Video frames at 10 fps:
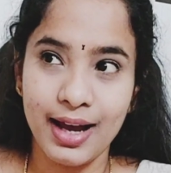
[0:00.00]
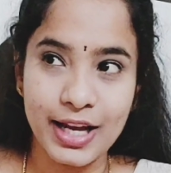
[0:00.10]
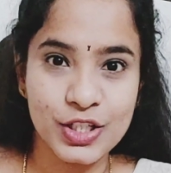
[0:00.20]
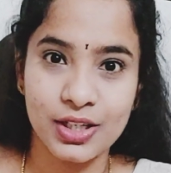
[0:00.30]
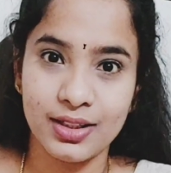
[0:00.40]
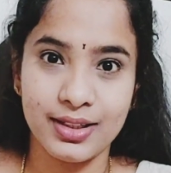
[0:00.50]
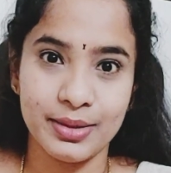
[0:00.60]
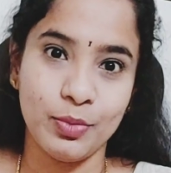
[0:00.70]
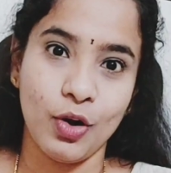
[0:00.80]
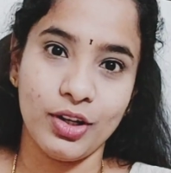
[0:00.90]
యాష్
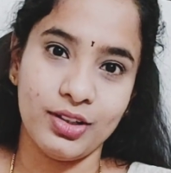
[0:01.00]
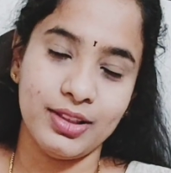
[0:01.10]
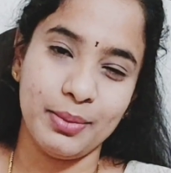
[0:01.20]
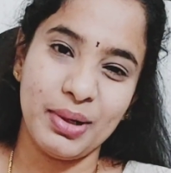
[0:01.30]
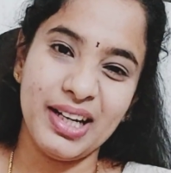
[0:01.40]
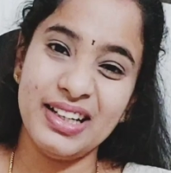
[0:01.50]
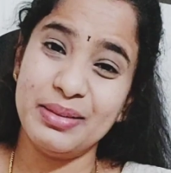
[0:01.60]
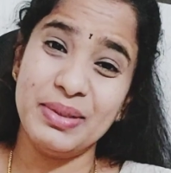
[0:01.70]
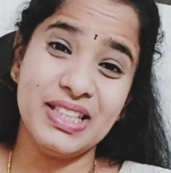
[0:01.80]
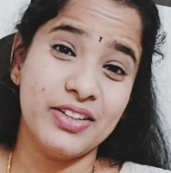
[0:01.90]
కలర్ది బాగుంటుంది అనమాట
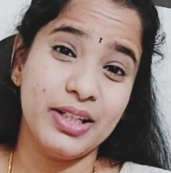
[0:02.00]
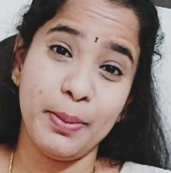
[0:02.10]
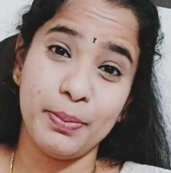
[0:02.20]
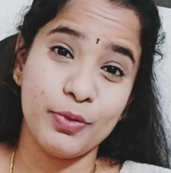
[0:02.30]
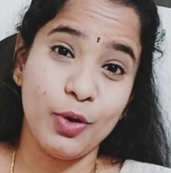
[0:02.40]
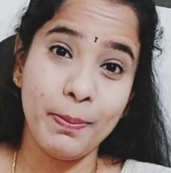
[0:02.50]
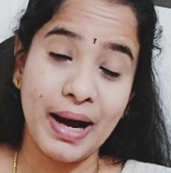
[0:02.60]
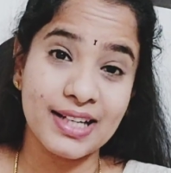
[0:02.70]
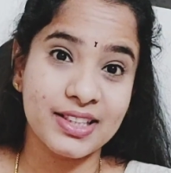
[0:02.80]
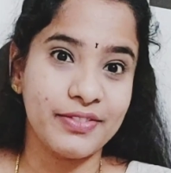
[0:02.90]
ఇంకా మిగతా అని ఎప్పుడో
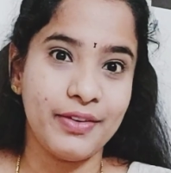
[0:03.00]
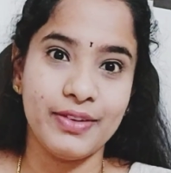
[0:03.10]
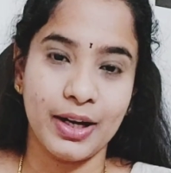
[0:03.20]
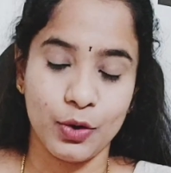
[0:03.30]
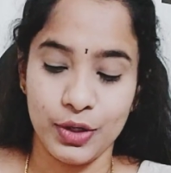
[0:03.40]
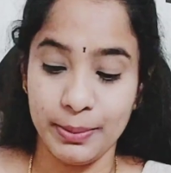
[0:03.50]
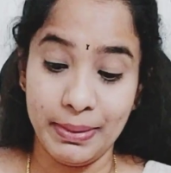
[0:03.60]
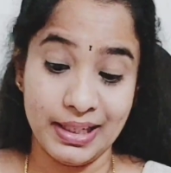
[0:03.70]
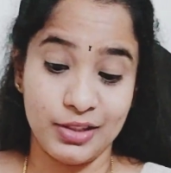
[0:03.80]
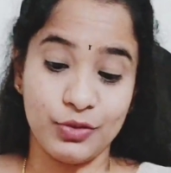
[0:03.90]
పాతవే నాకు కొన్ని
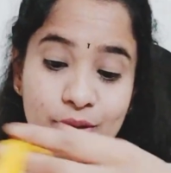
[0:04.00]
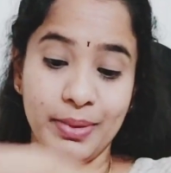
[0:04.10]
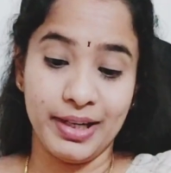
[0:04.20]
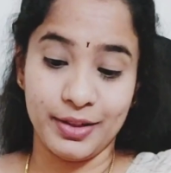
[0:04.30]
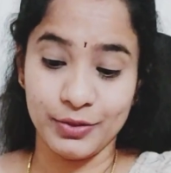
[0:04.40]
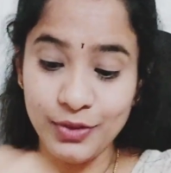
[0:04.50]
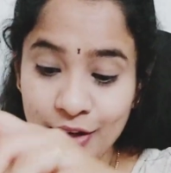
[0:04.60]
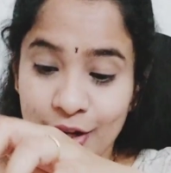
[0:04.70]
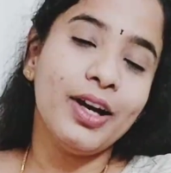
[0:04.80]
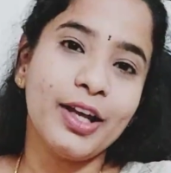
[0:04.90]
పట్ట కూడా పట్టవు
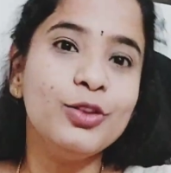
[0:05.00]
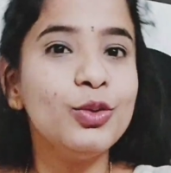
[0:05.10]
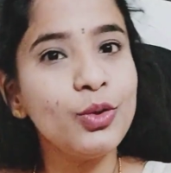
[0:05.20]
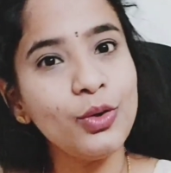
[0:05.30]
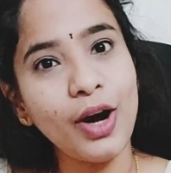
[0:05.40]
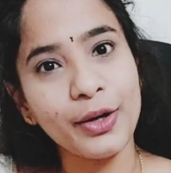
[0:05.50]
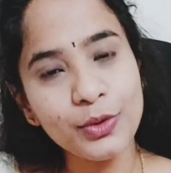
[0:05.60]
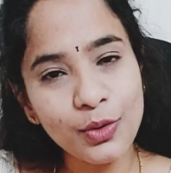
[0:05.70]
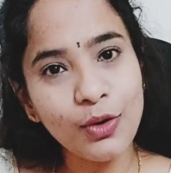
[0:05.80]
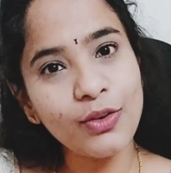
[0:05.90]
ఎందుకో
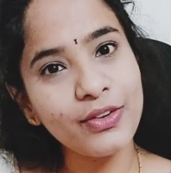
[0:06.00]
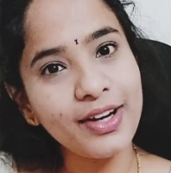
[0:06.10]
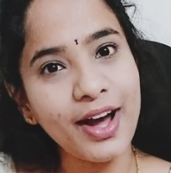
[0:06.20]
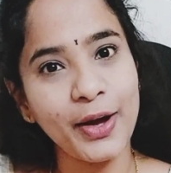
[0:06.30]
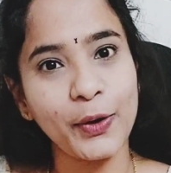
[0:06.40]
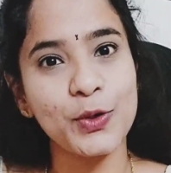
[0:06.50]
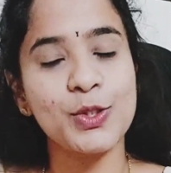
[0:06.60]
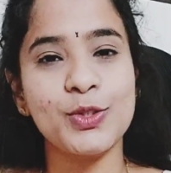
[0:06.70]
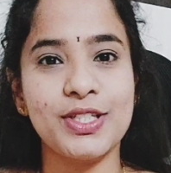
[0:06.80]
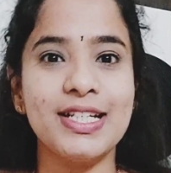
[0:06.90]
అనుకోకుండా ఆ
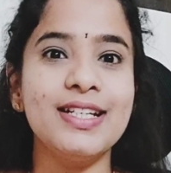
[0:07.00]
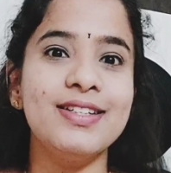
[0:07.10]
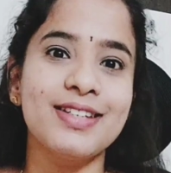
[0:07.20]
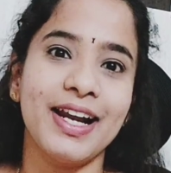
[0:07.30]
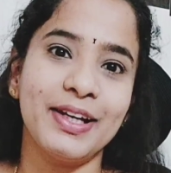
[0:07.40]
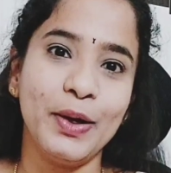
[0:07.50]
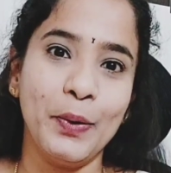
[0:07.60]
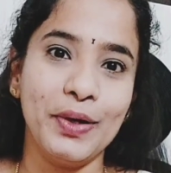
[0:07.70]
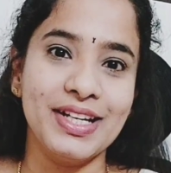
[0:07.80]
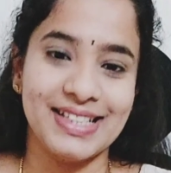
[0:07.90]
రోజు జీన్స్లు అన్నీ
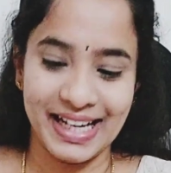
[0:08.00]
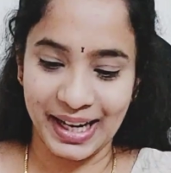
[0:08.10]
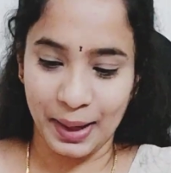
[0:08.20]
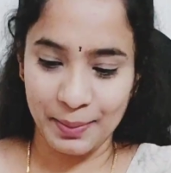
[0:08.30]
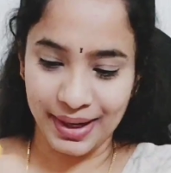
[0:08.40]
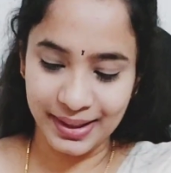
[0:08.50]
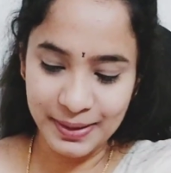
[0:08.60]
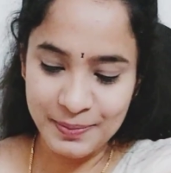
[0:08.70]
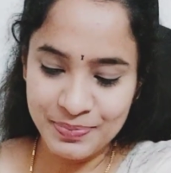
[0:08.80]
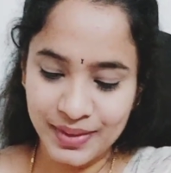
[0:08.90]
కొనేసాను అనమాట
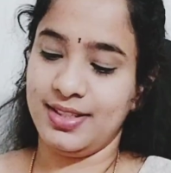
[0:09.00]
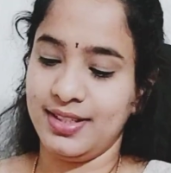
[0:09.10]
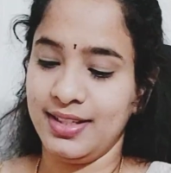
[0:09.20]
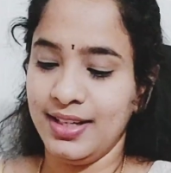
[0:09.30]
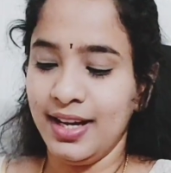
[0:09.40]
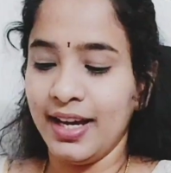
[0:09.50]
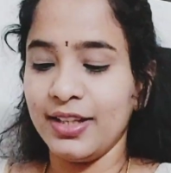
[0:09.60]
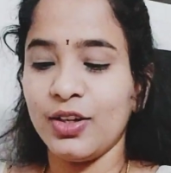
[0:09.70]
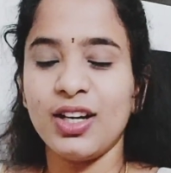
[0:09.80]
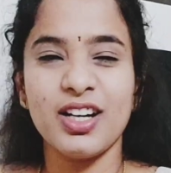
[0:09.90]

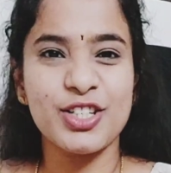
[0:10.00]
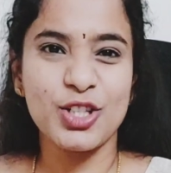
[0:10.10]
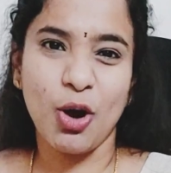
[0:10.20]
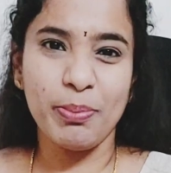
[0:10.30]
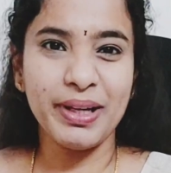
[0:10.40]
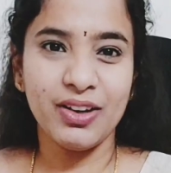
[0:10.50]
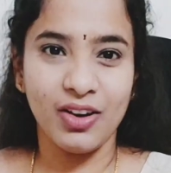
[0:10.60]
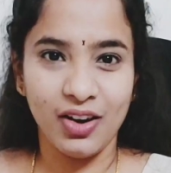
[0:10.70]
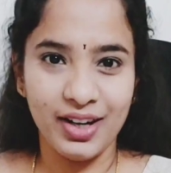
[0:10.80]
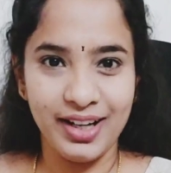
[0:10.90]
ఇదొక షాపింగ్
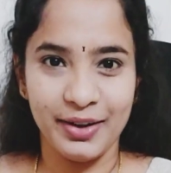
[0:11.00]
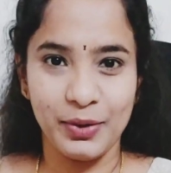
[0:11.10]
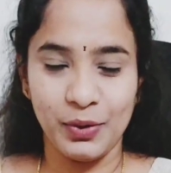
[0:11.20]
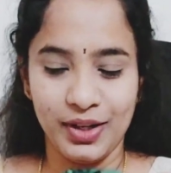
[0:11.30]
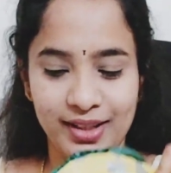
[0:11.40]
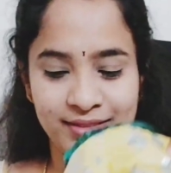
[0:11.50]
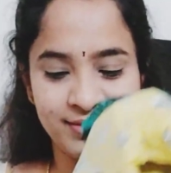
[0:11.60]
హాలే అనుకోండి